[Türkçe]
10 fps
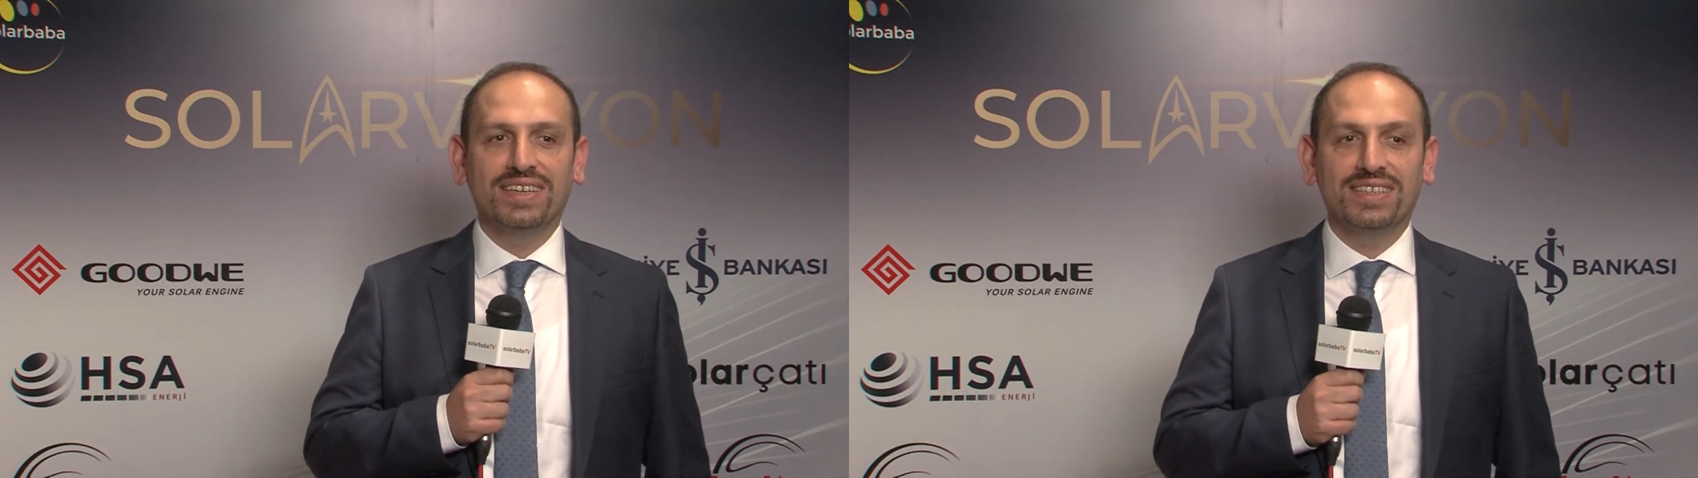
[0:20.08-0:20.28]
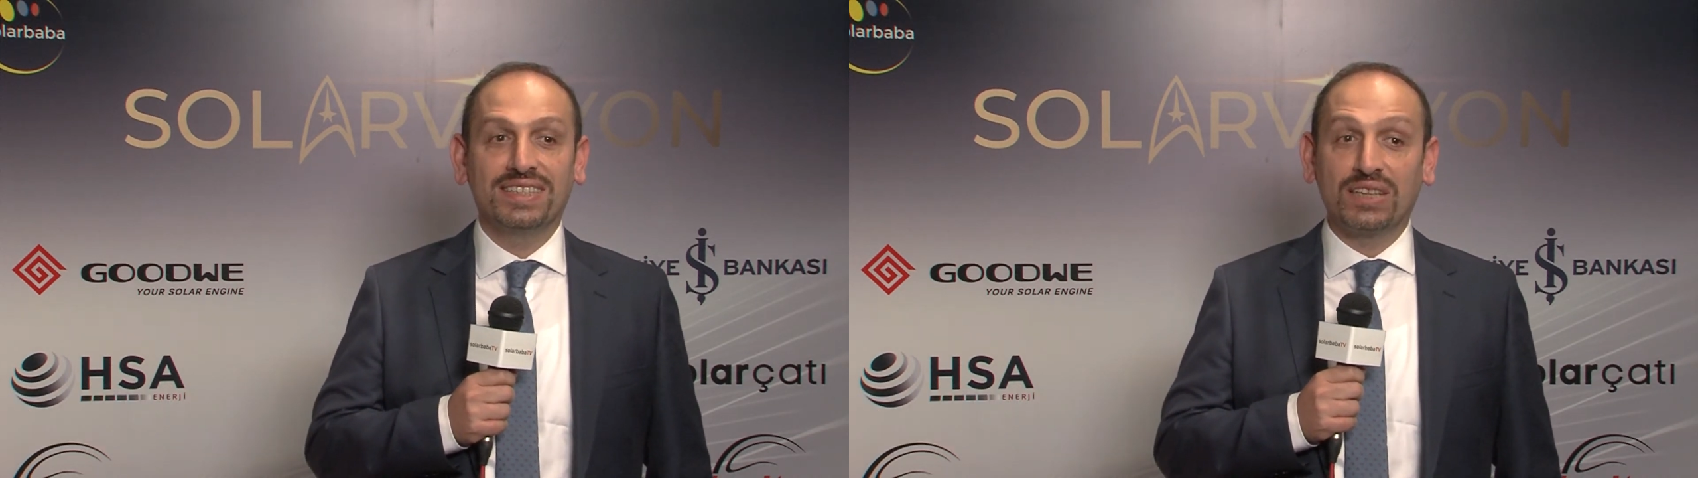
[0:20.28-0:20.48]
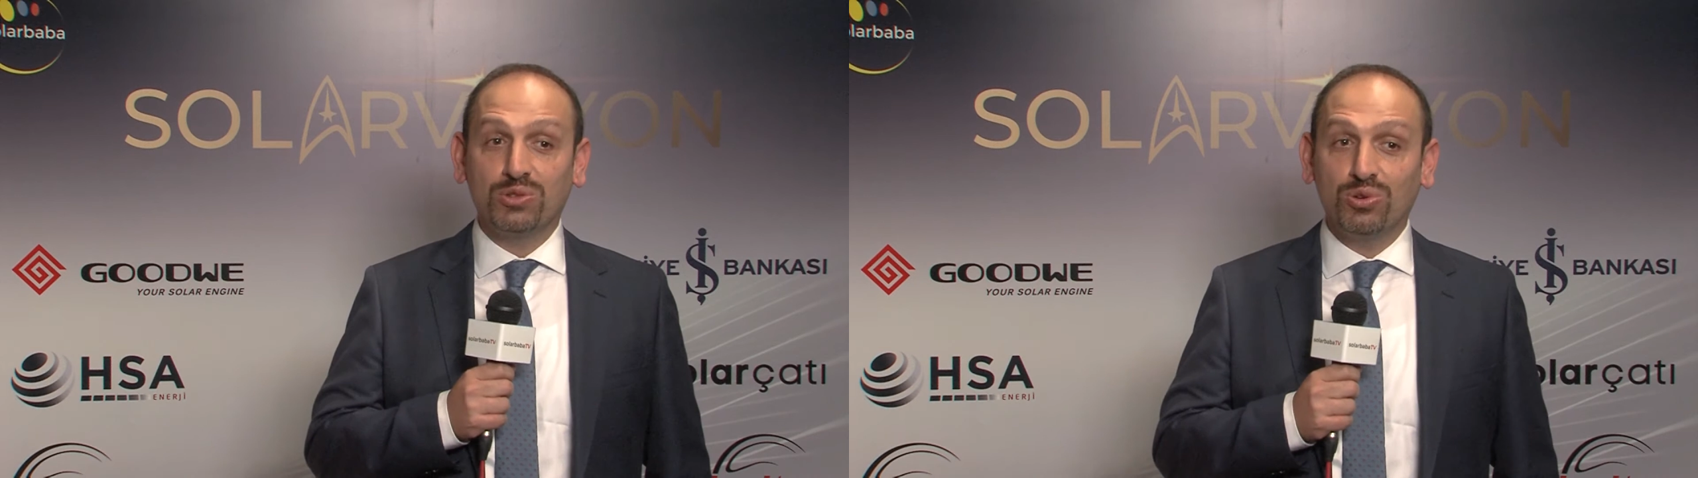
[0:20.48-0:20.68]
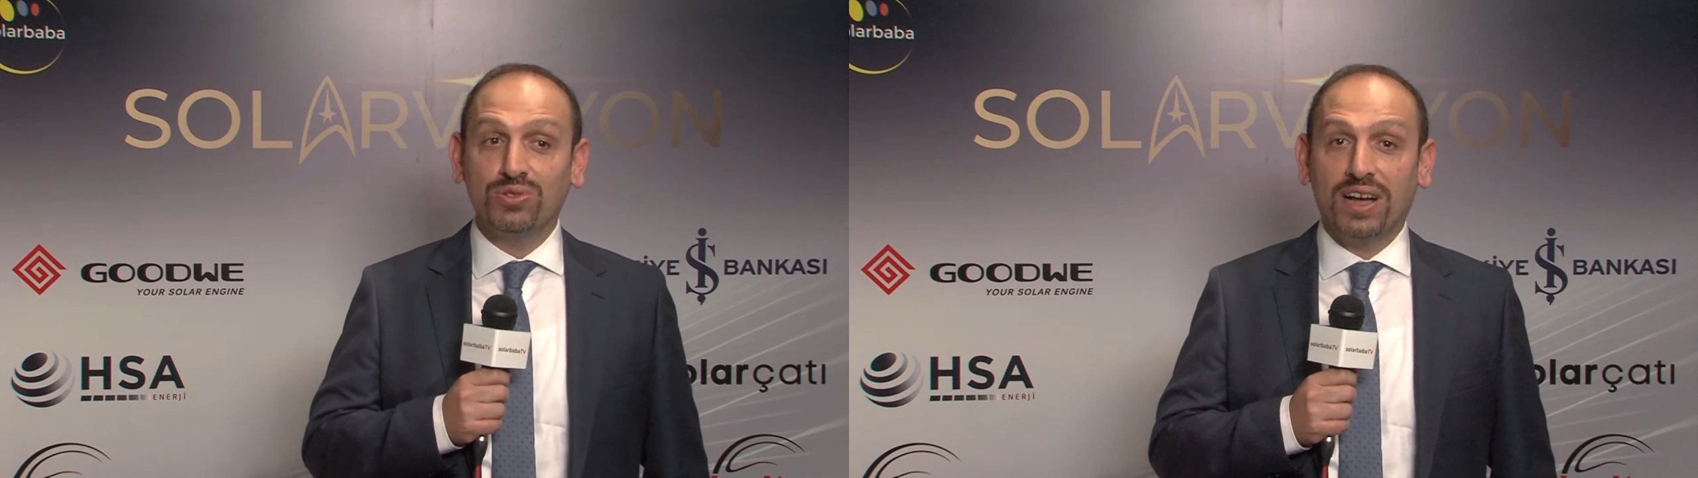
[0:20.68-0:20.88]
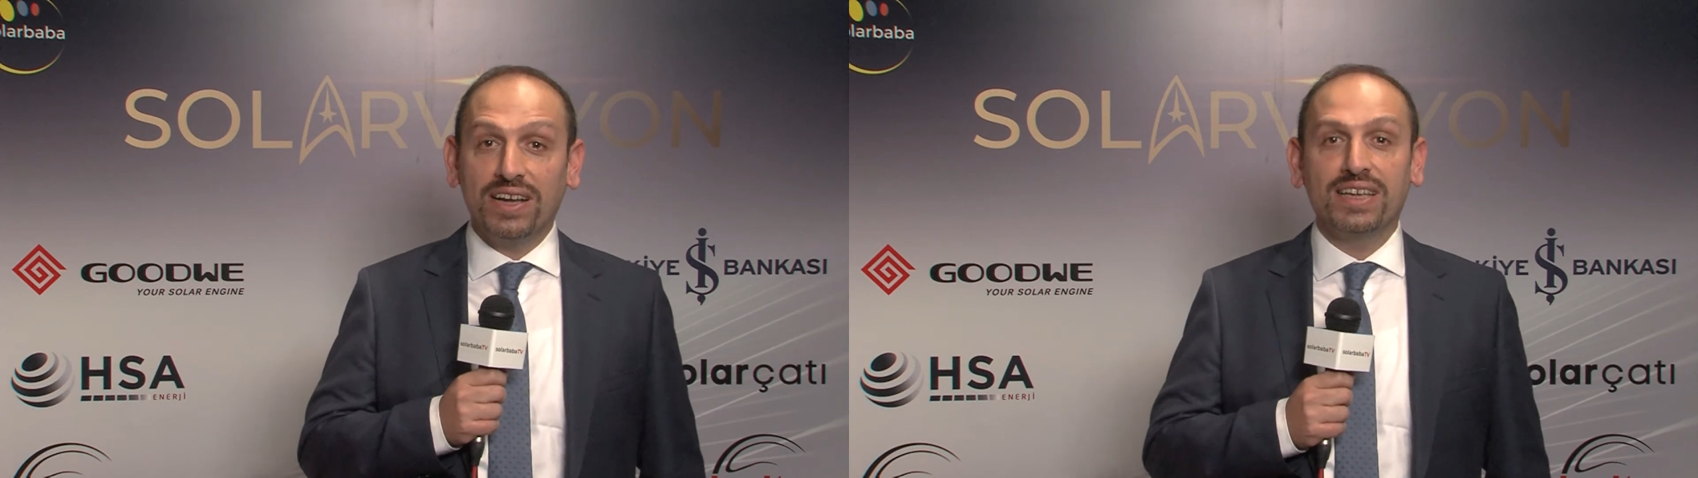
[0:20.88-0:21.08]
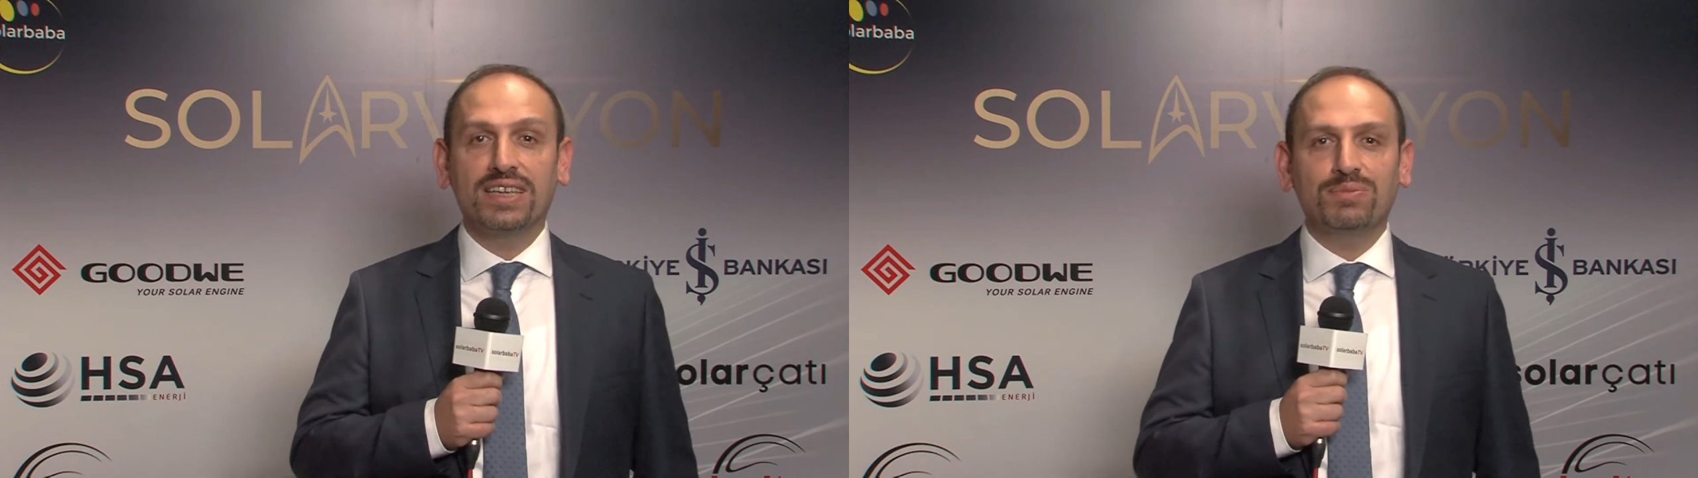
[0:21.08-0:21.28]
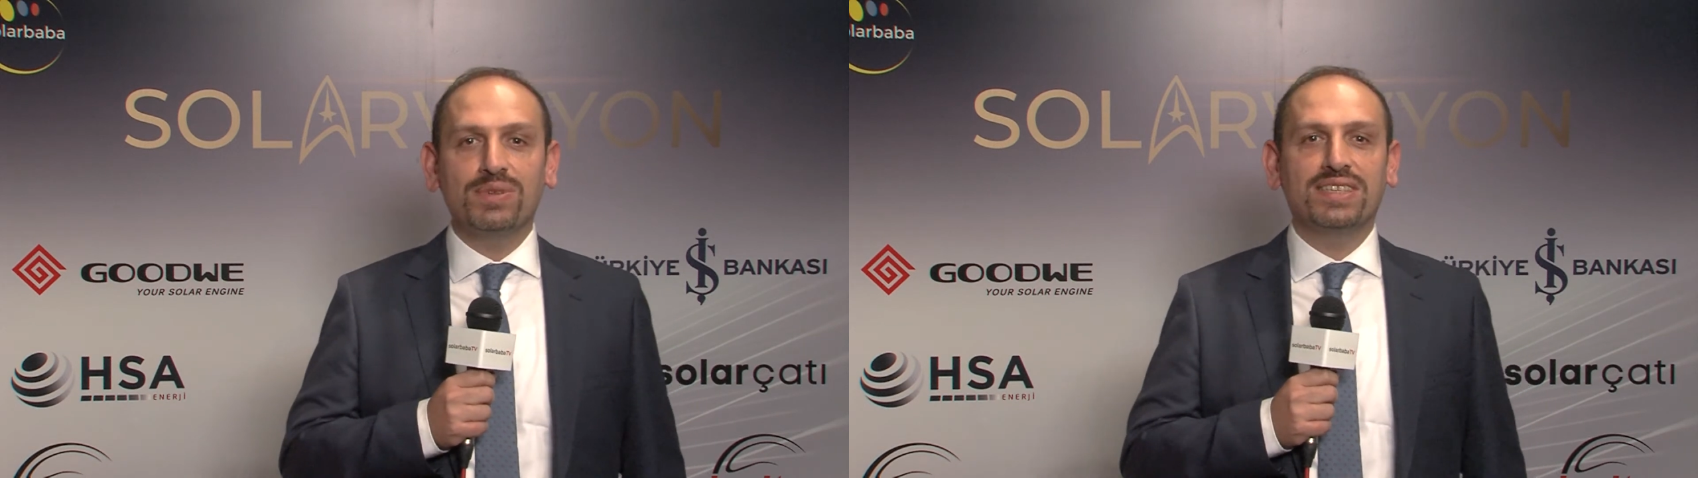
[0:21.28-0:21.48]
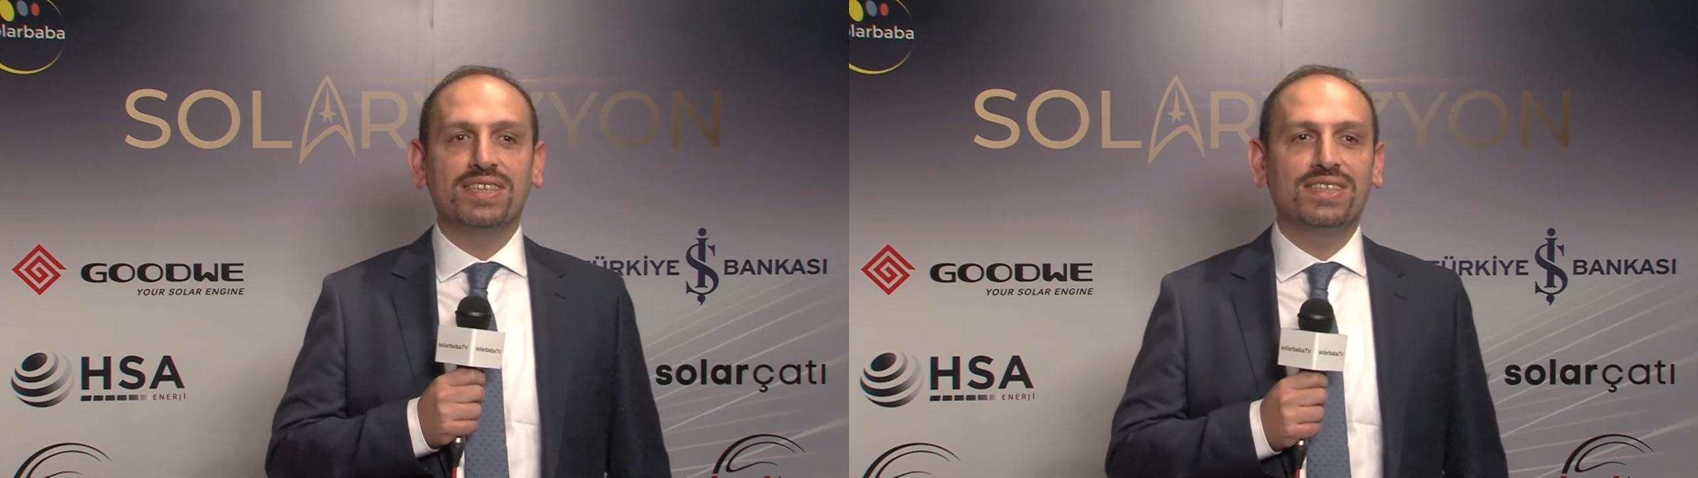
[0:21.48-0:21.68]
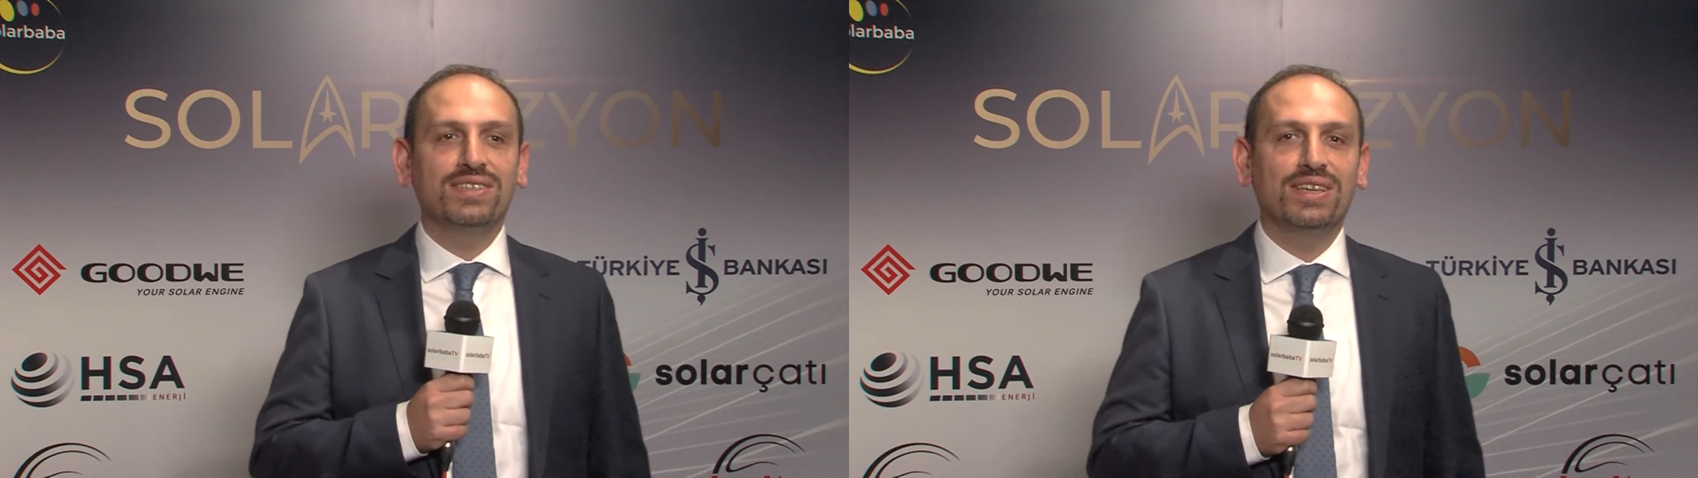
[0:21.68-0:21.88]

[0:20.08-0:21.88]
e, sektörün daha iyi gitmesi için